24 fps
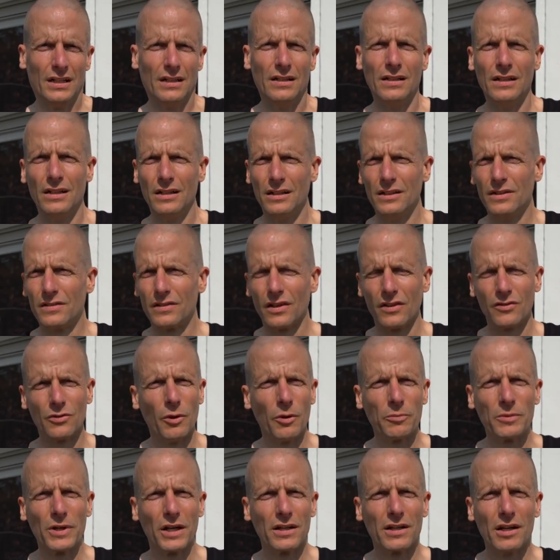äh, ist das
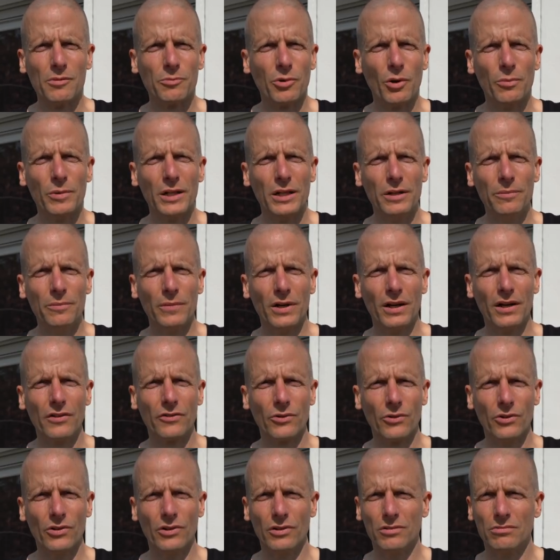überhaupt gar kein Problem.
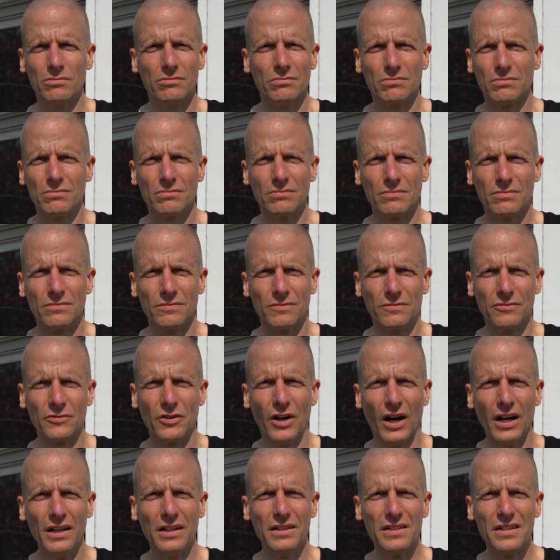Also
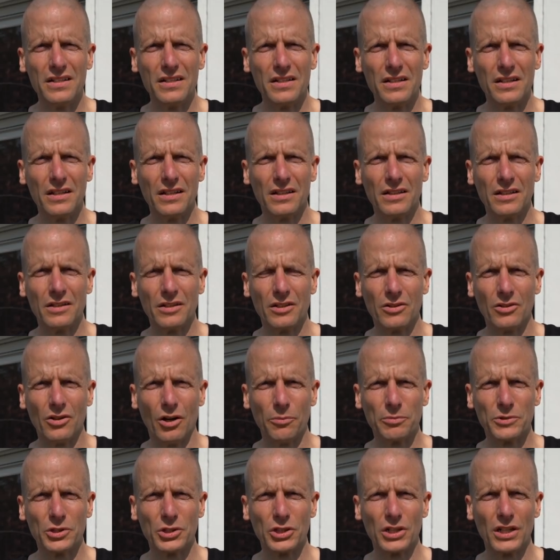für alle die, die
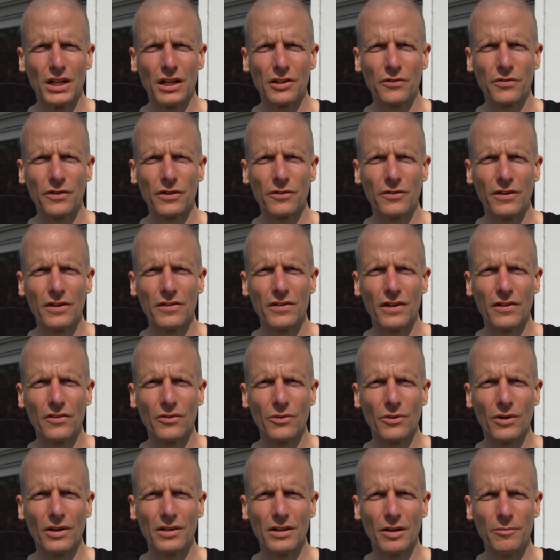optische
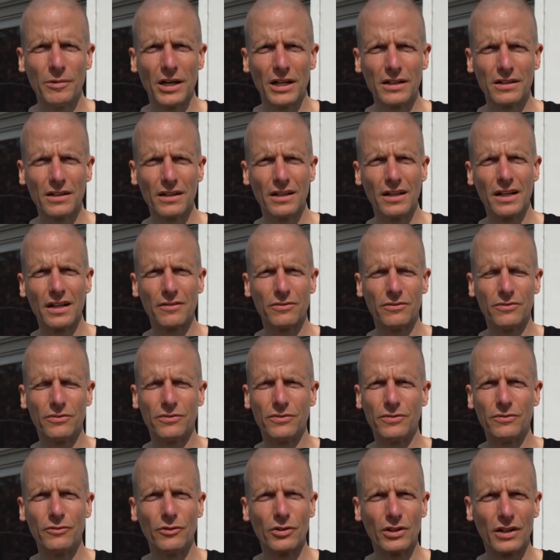Herzfrequenzsensoren am Handgelenk,
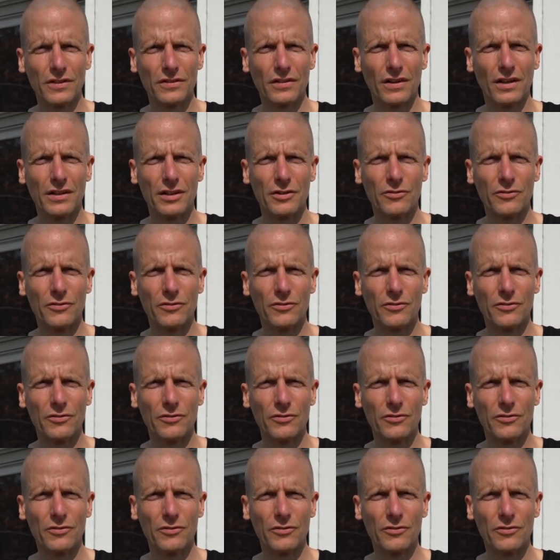wo das da